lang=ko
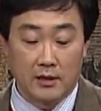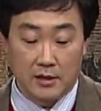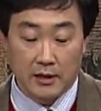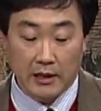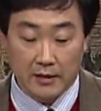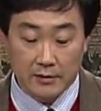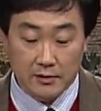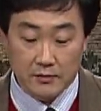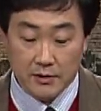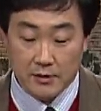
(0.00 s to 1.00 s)
이게 다른
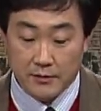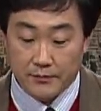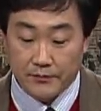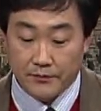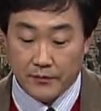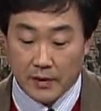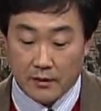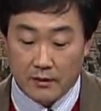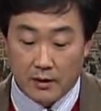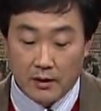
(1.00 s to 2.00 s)
점이죠.
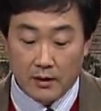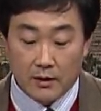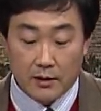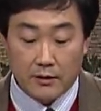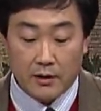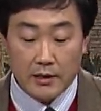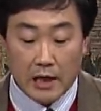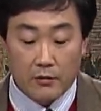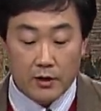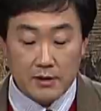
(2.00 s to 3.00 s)
이렇게
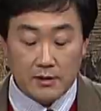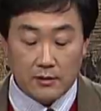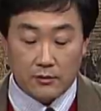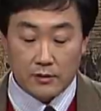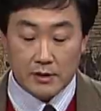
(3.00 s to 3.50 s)
야훼 신앙으로